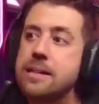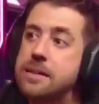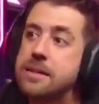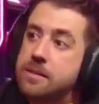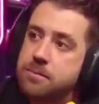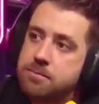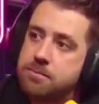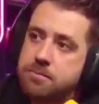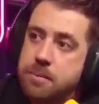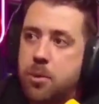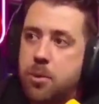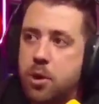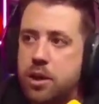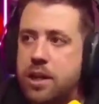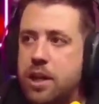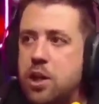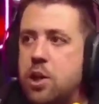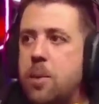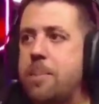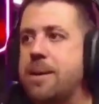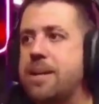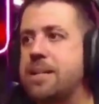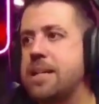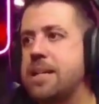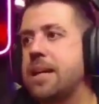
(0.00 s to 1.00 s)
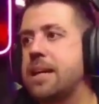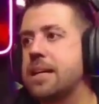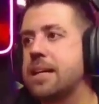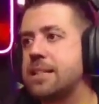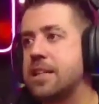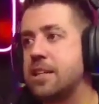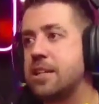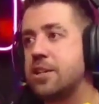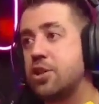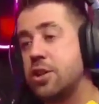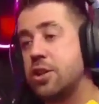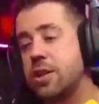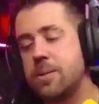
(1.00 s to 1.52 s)
Vamos, quiero pensar que es
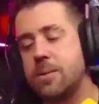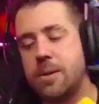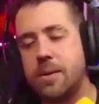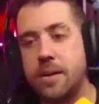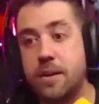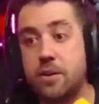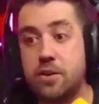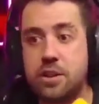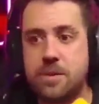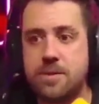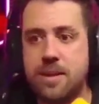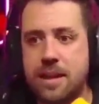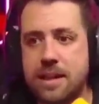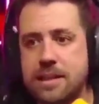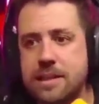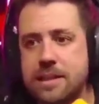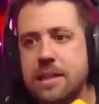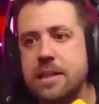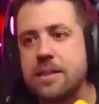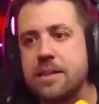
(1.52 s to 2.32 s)
eso y de verdad no se va a casar.